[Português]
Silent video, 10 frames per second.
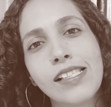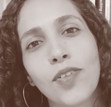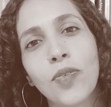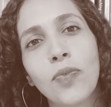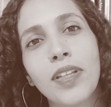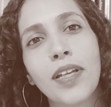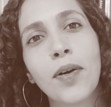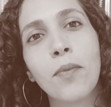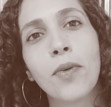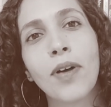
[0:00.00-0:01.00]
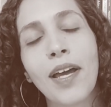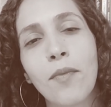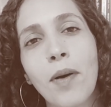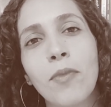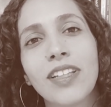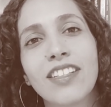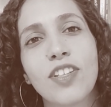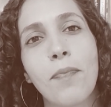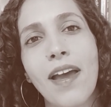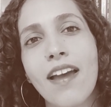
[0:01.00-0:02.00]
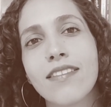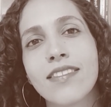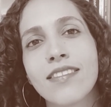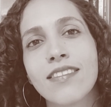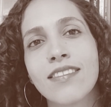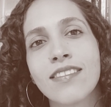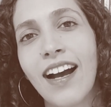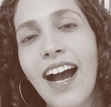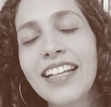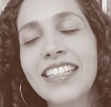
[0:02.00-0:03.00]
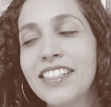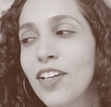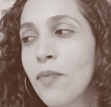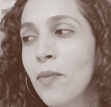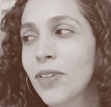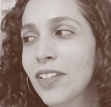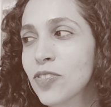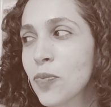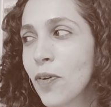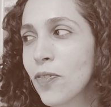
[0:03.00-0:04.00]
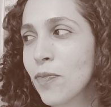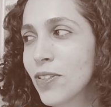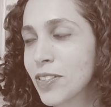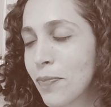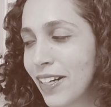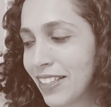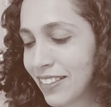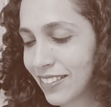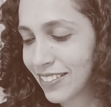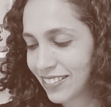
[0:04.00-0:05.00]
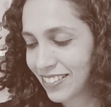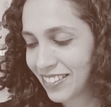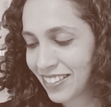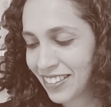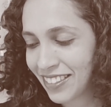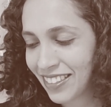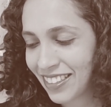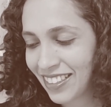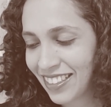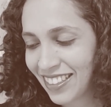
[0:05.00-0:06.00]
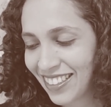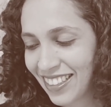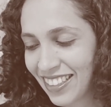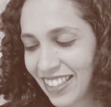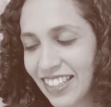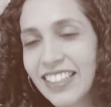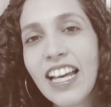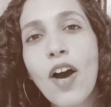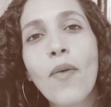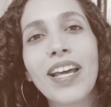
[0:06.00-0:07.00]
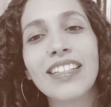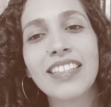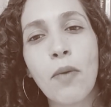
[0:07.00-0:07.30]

Eu não Olá. É? lembro. Era uma modelo de GPS. Ai, gente, era uma modelo super famosa. Peraí. Não, famosa, famosa não era, não. Não, era assim.